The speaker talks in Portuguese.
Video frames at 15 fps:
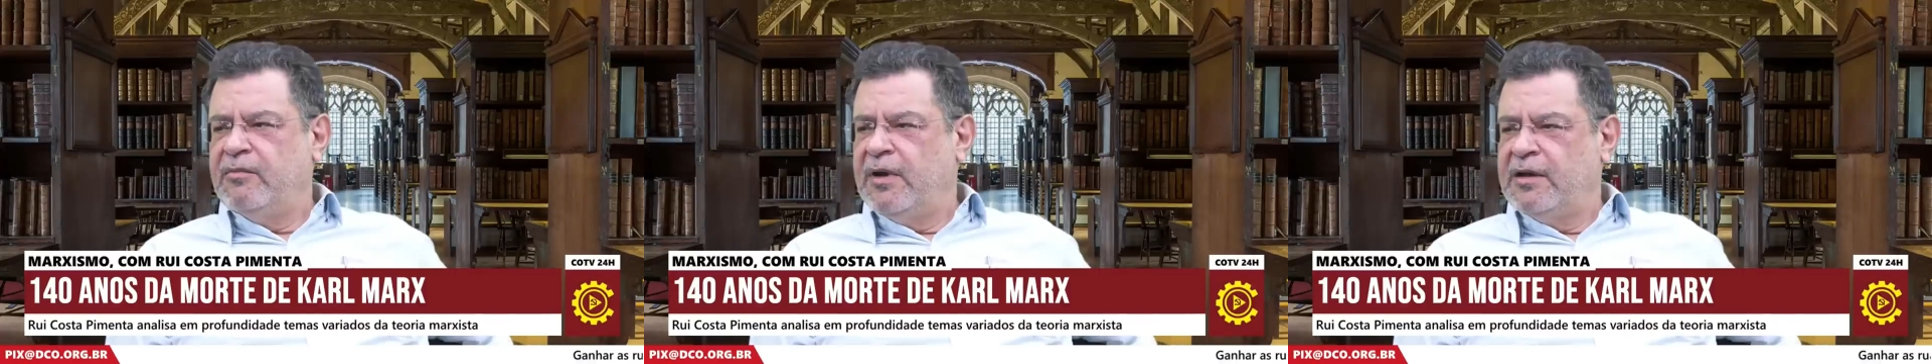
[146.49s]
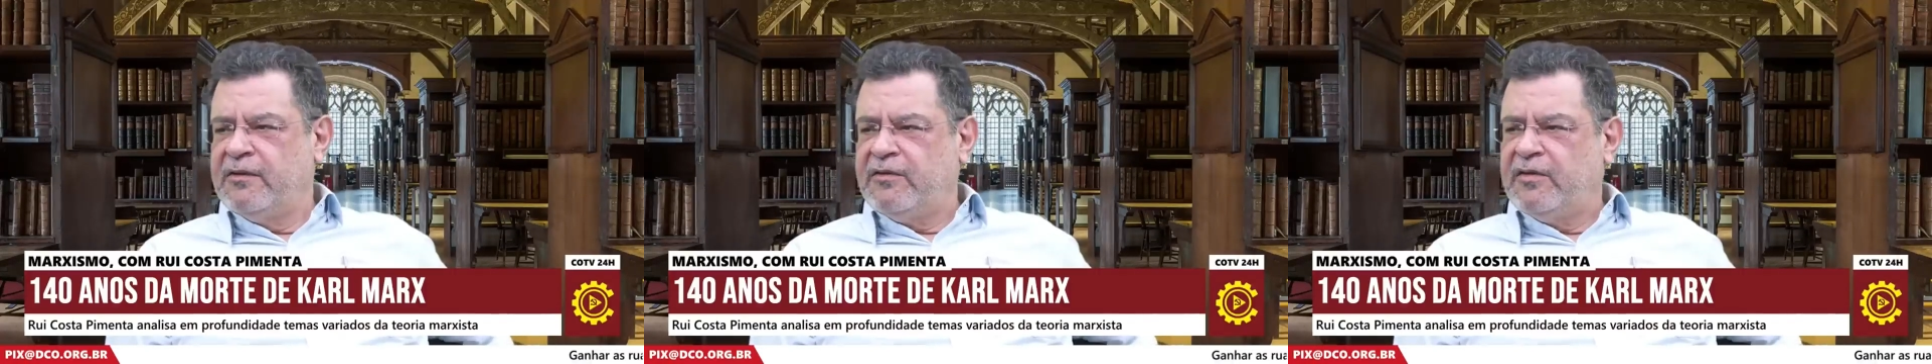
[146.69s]

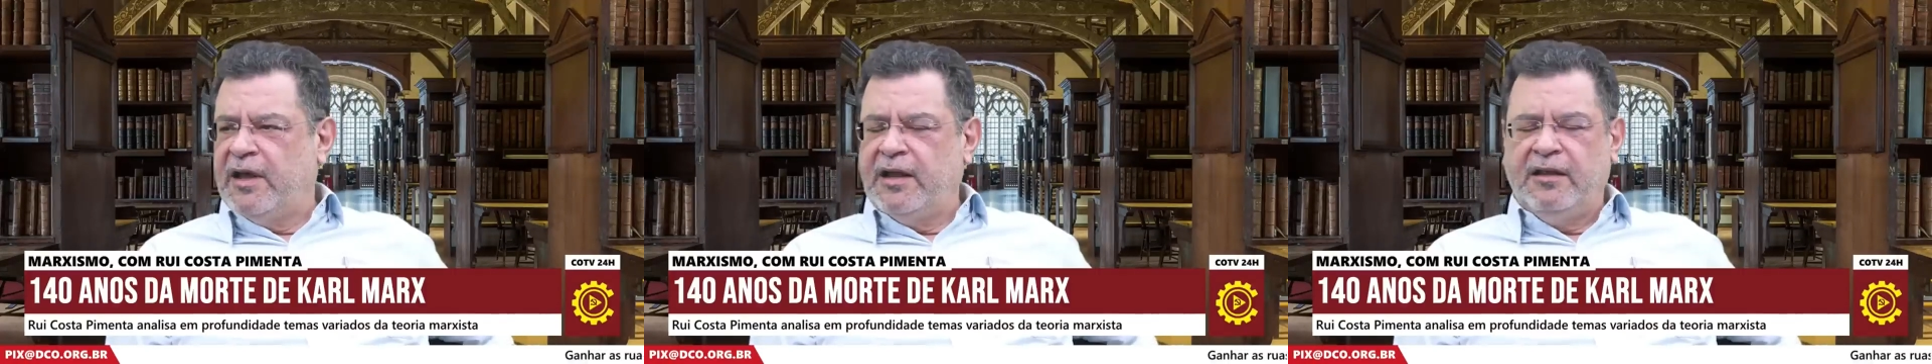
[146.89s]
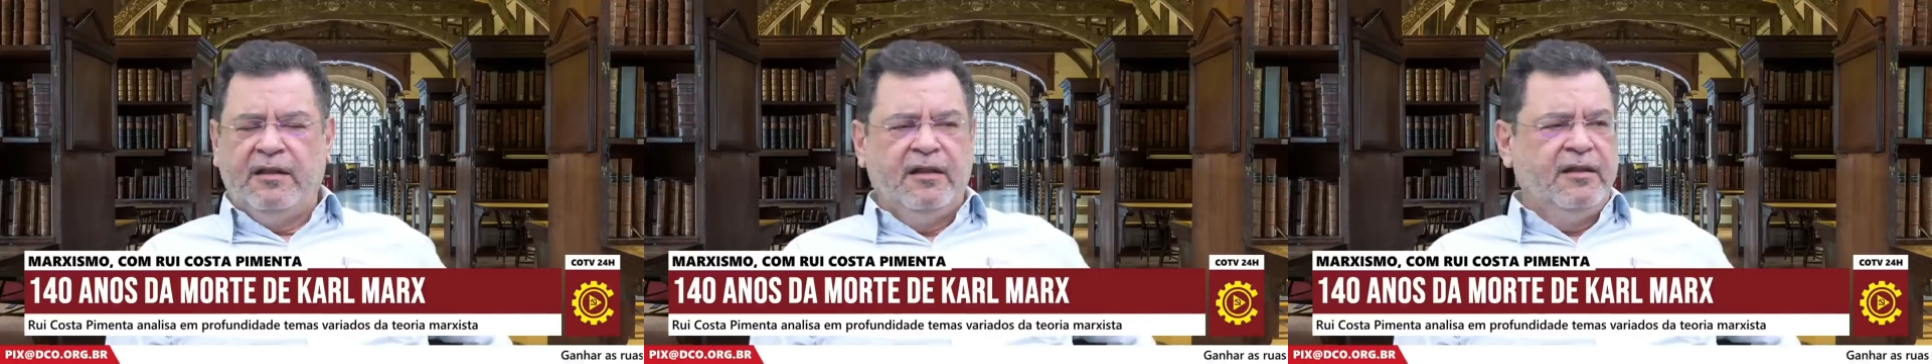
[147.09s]
uma
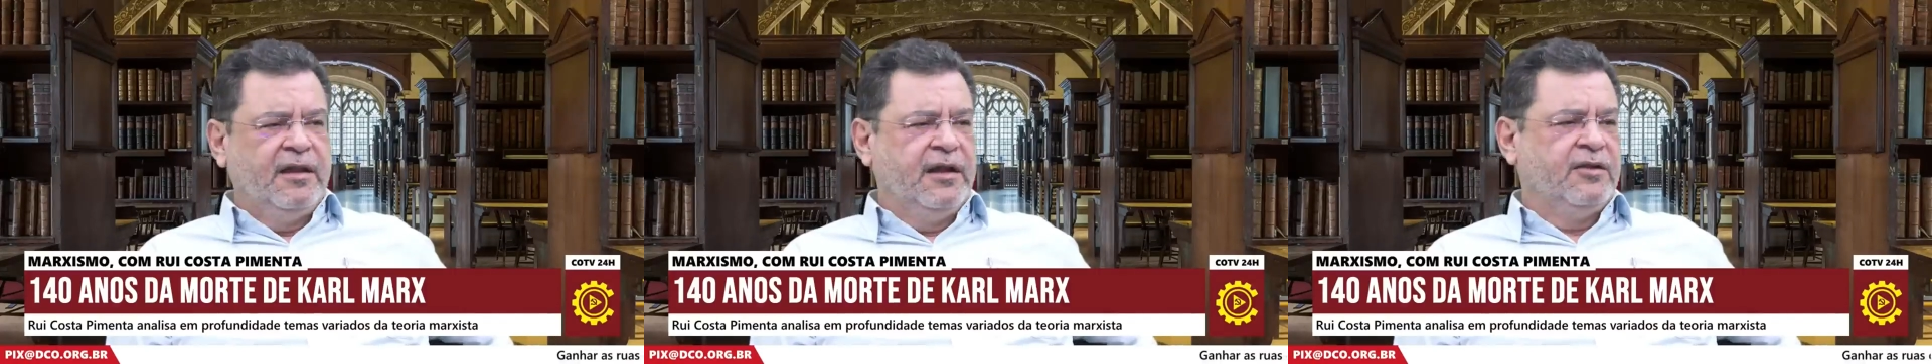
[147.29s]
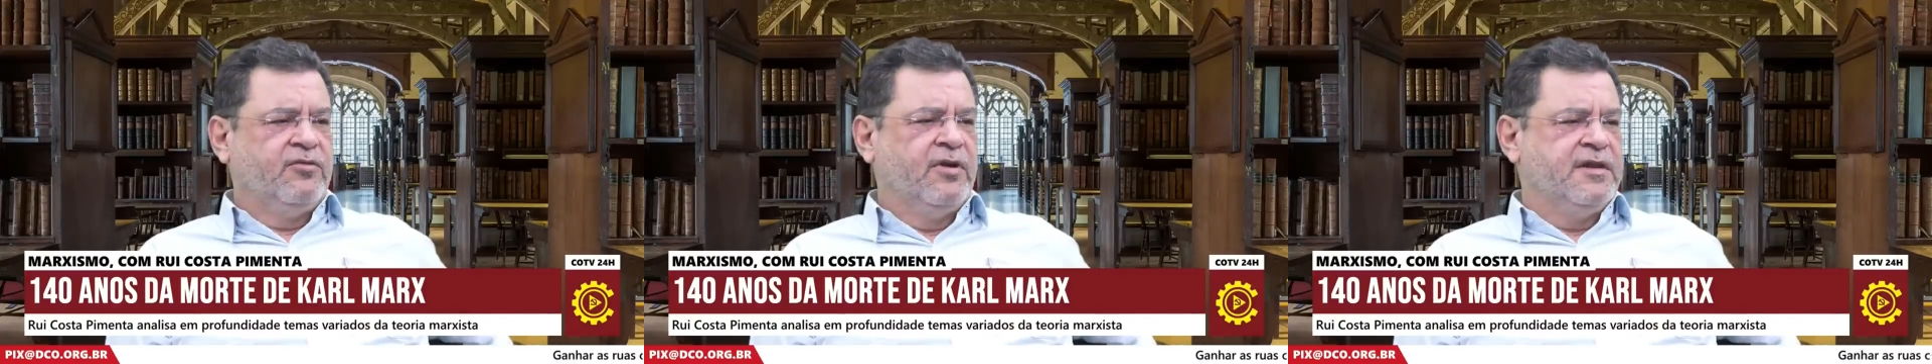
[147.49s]
série de
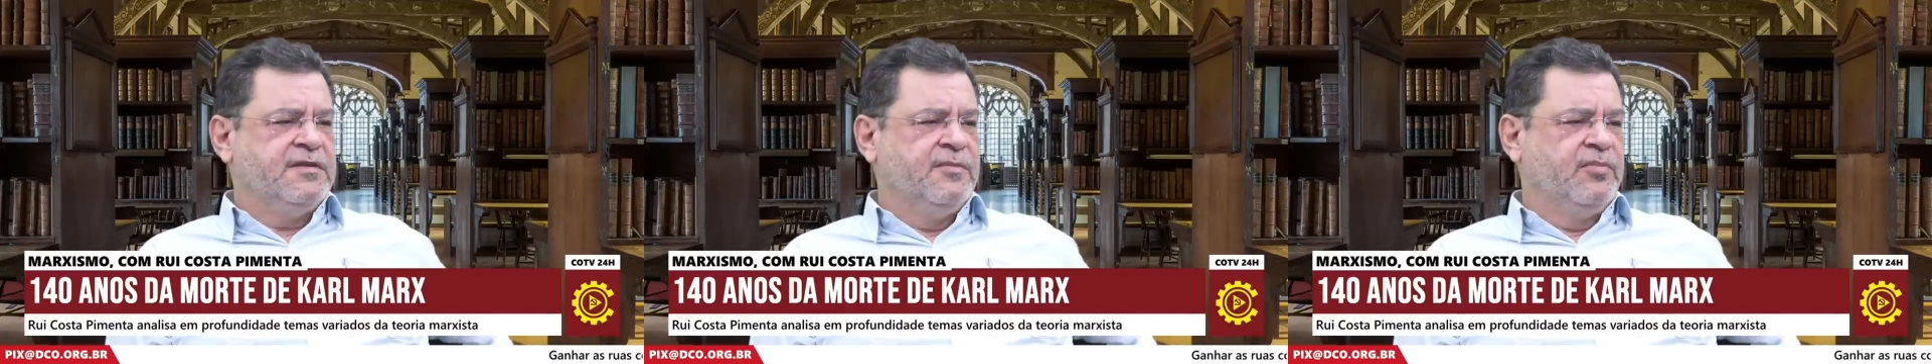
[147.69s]
intelectuais